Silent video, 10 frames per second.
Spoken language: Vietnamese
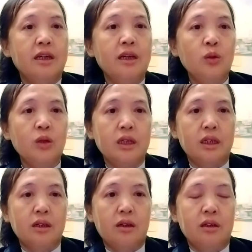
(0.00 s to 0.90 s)
ít lúc
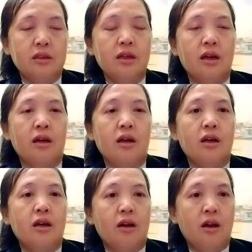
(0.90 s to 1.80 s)
lì nó gì họ
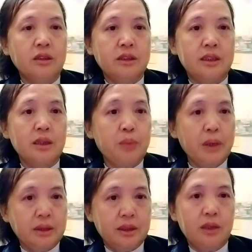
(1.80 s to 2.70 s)
ở chia
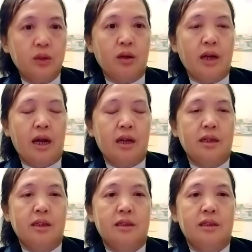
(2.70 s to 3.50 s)
bê chia được là